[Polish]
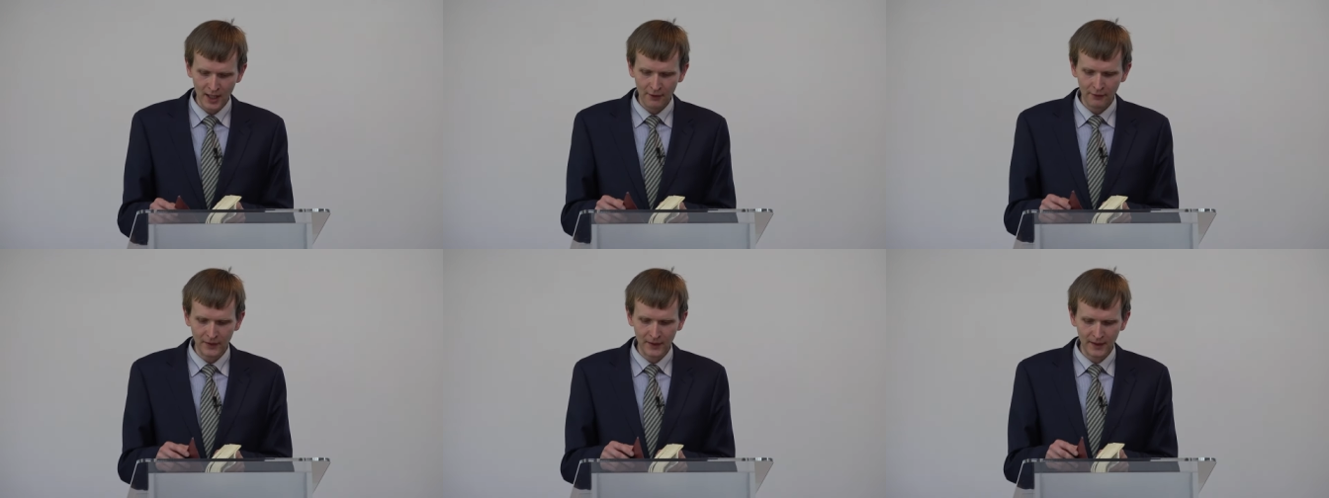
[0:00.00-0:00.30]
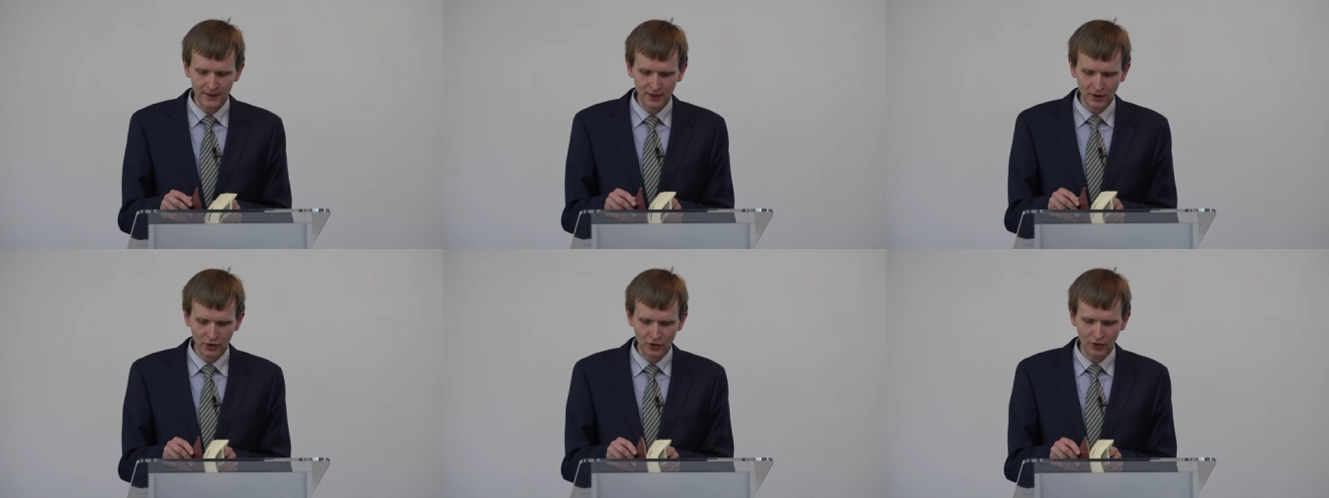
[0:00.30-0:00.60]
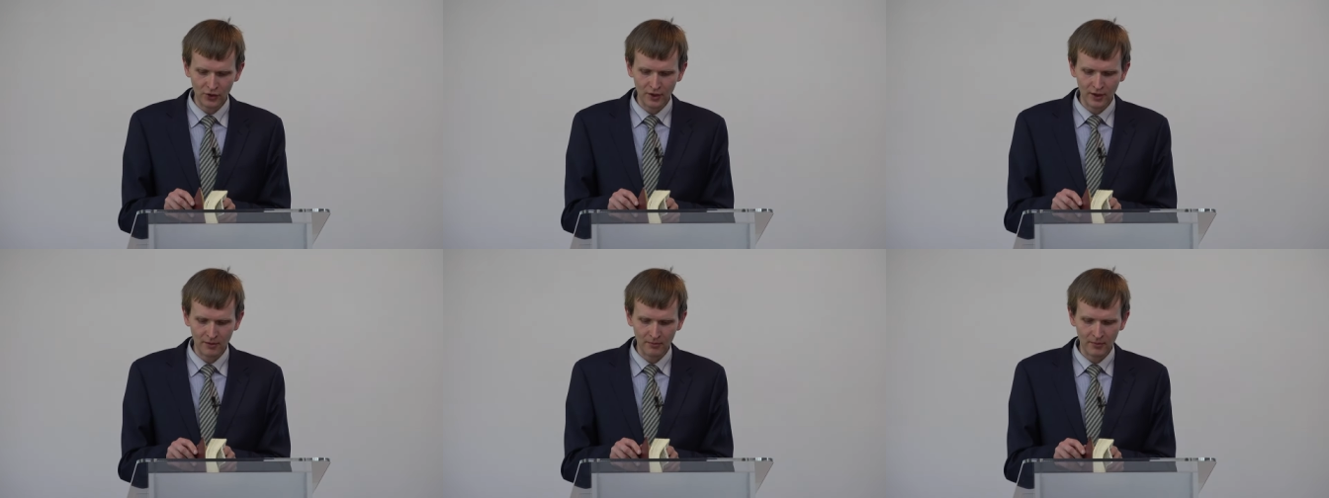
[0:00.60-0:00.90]

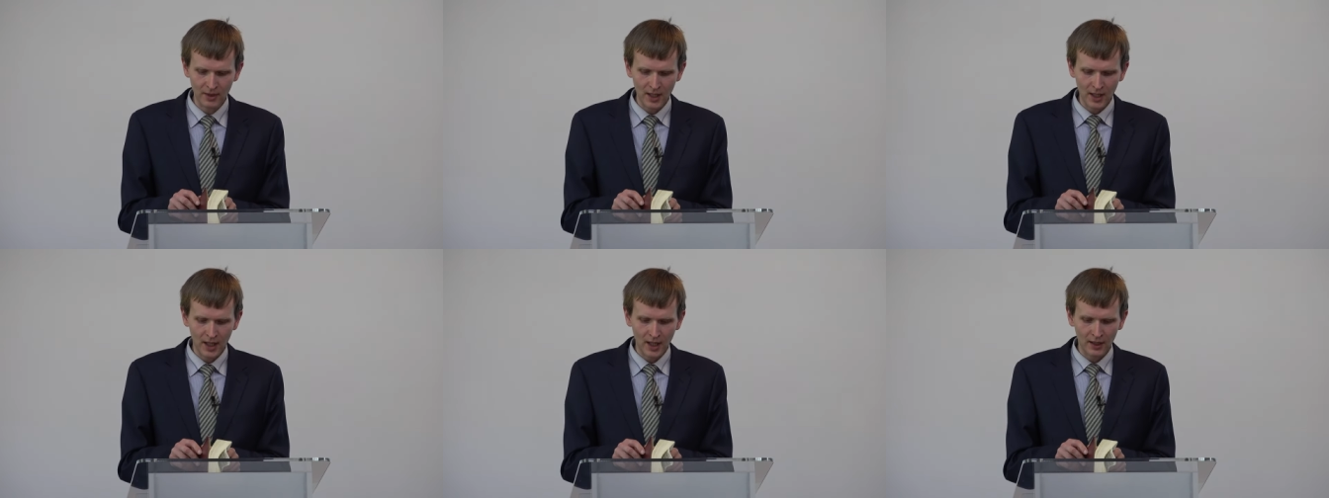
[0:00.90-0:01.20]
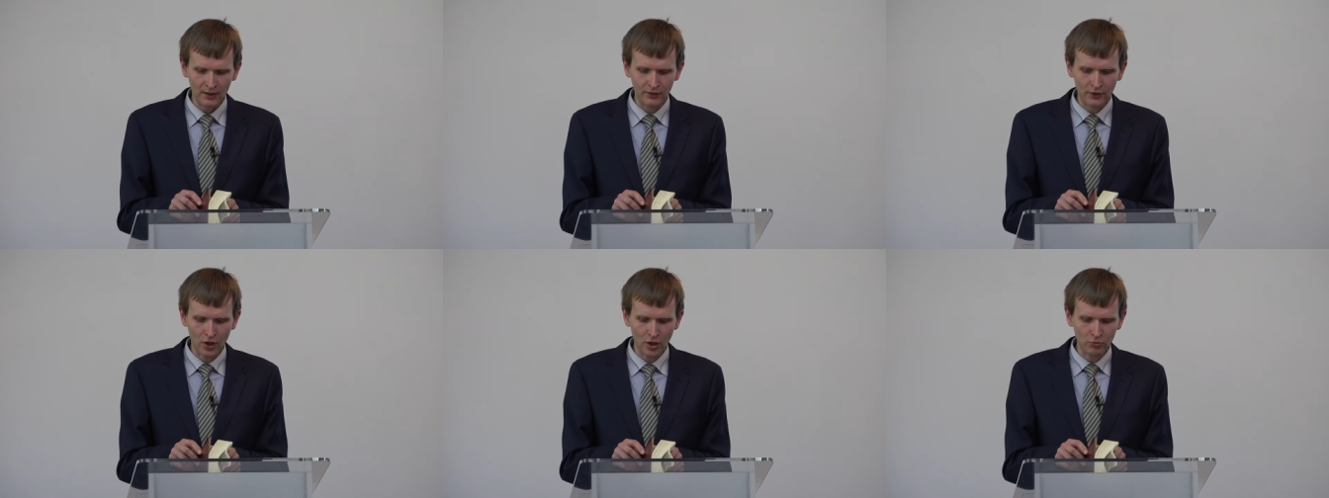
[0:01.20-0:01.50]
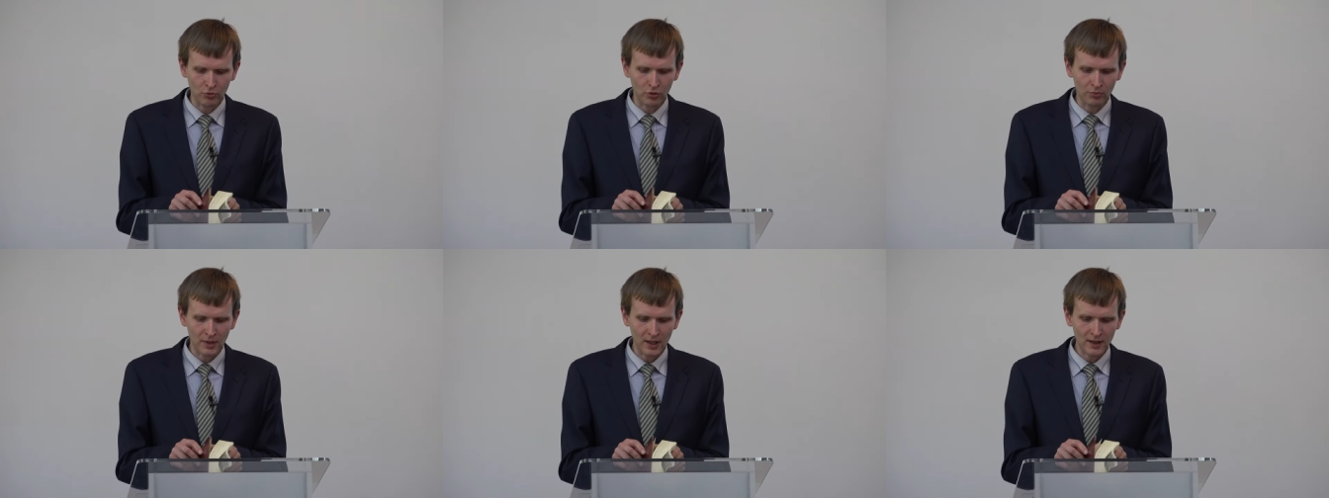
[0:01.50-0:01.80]
fizycznym
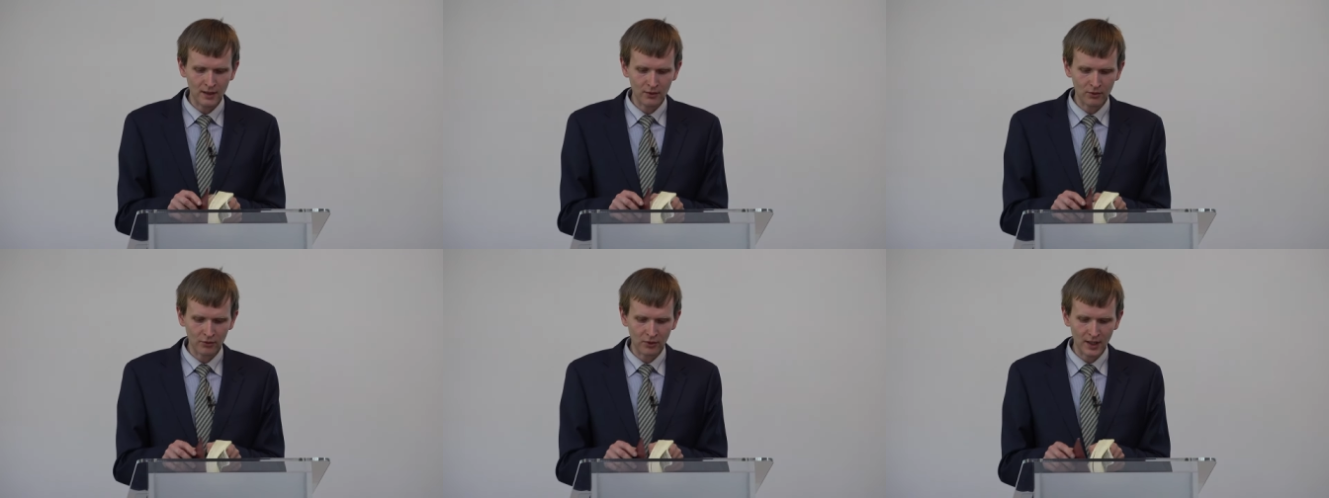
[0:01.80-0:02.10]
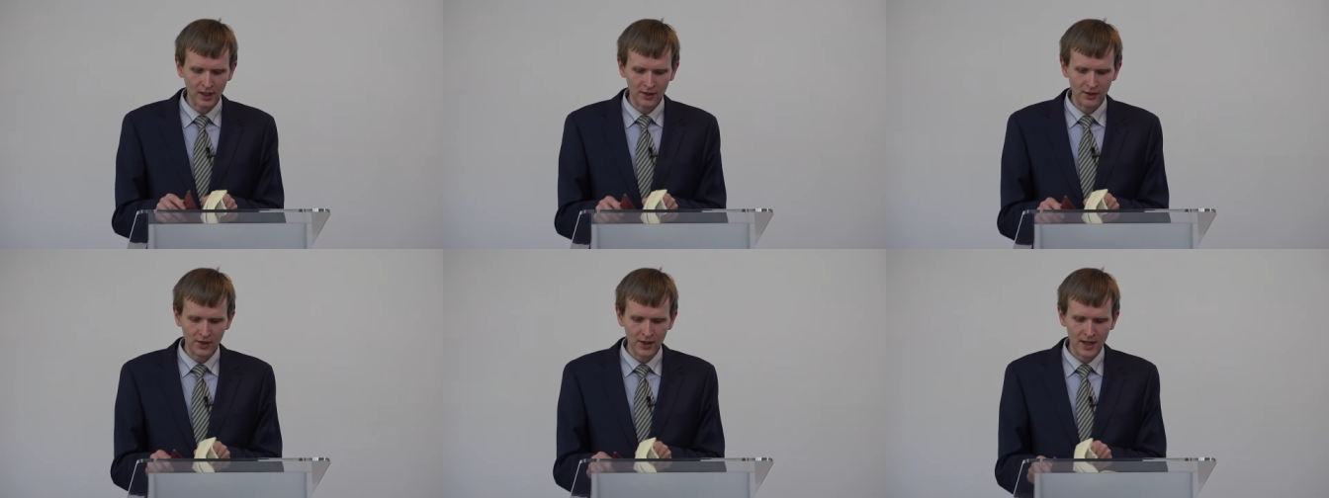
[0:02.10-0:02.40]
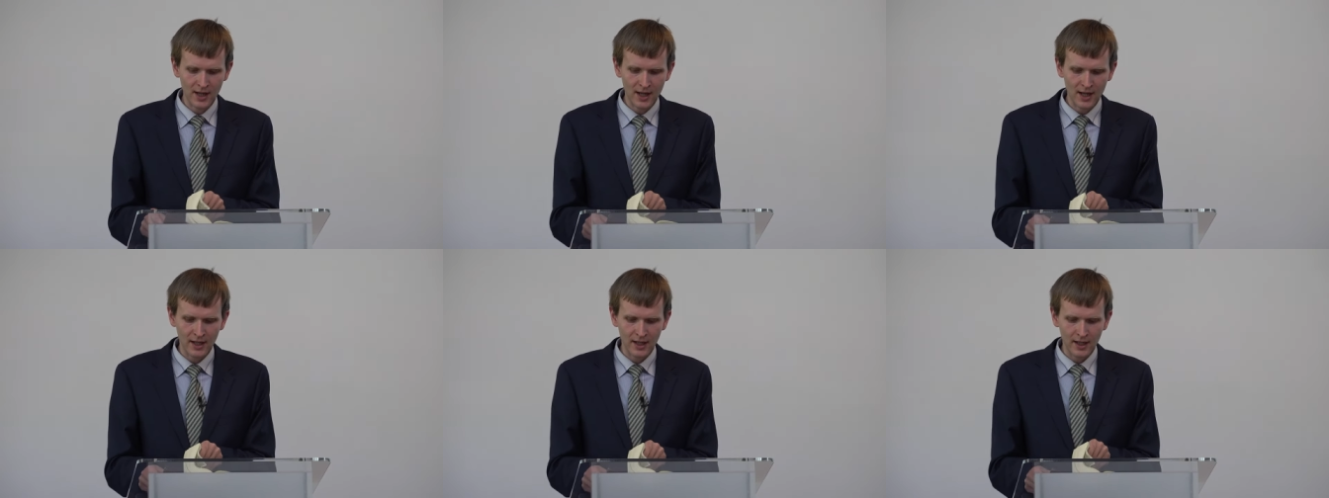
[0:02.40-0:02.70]
domu, miejscu,
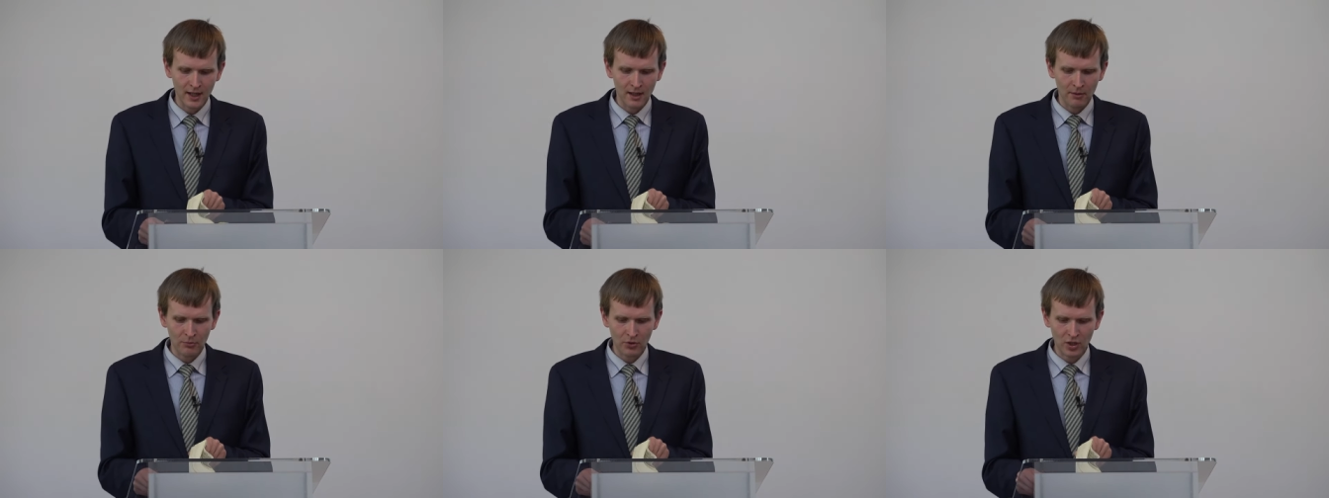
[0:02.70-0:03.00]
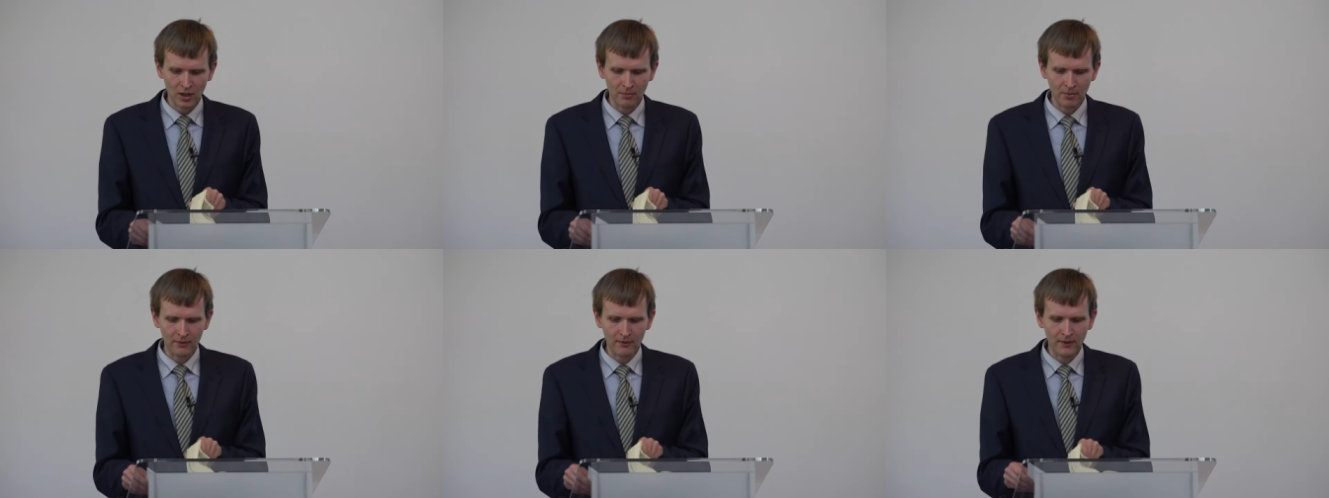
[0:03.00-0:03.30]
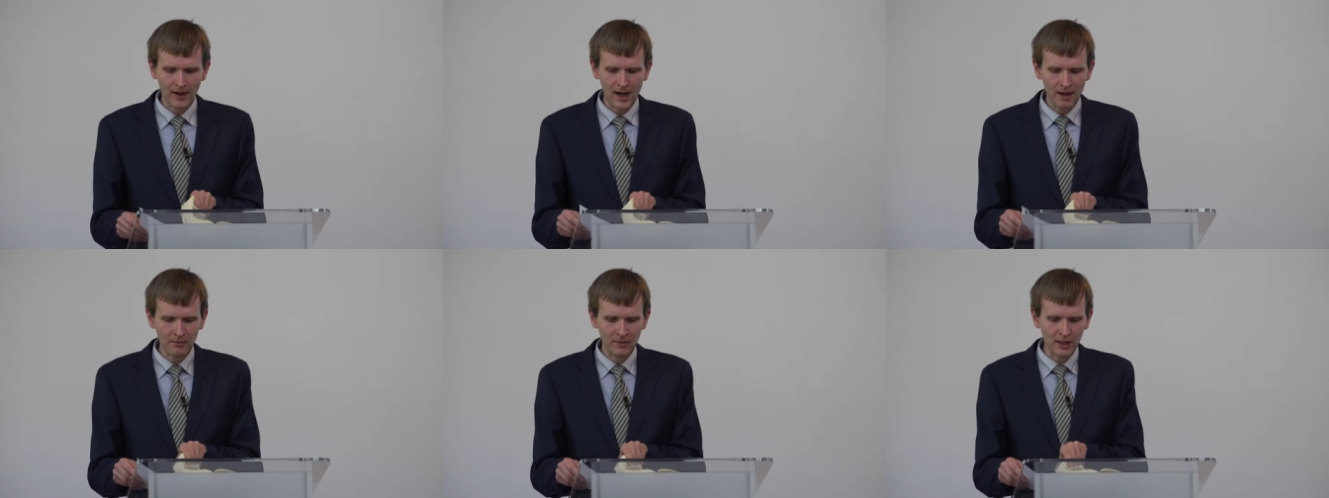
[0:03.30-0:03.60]
gdzie
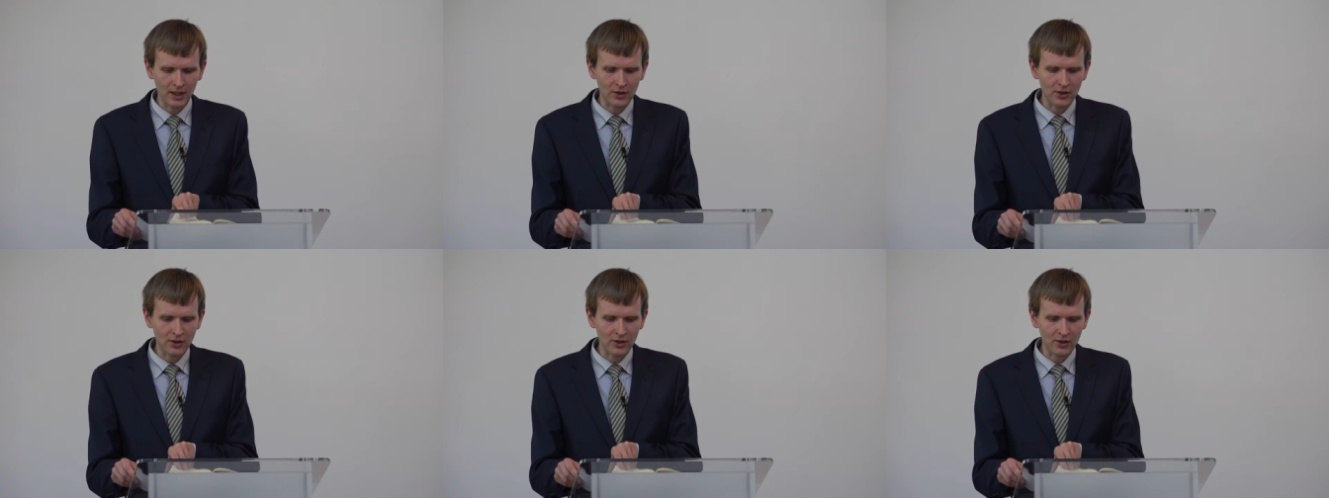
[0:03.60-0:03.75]
przebywamy,